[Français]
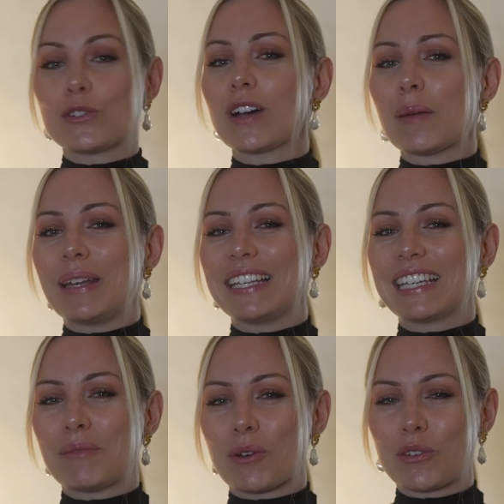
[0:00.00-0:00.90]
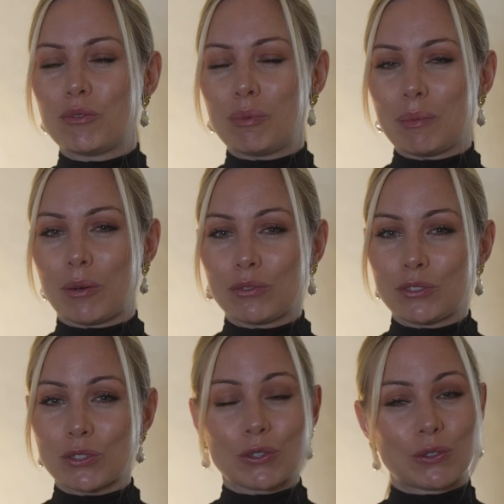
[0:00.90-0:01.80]
vous rappelle également que vous pouvez prendre
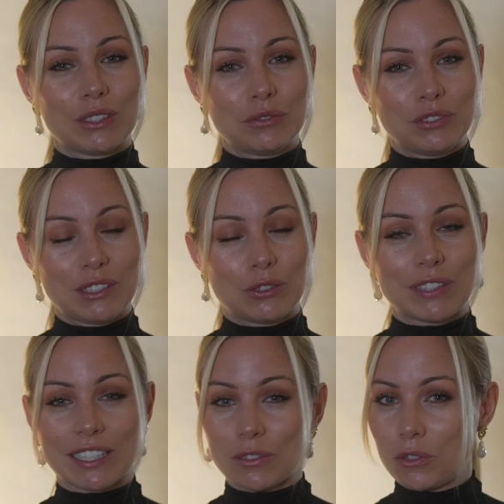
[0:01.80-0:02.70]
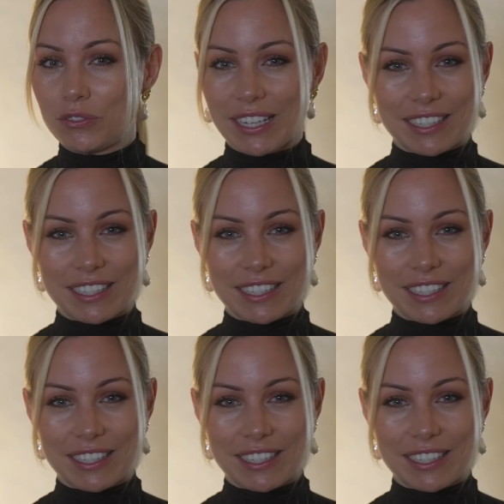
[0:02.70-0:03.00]
vos rendez-vous découverte offert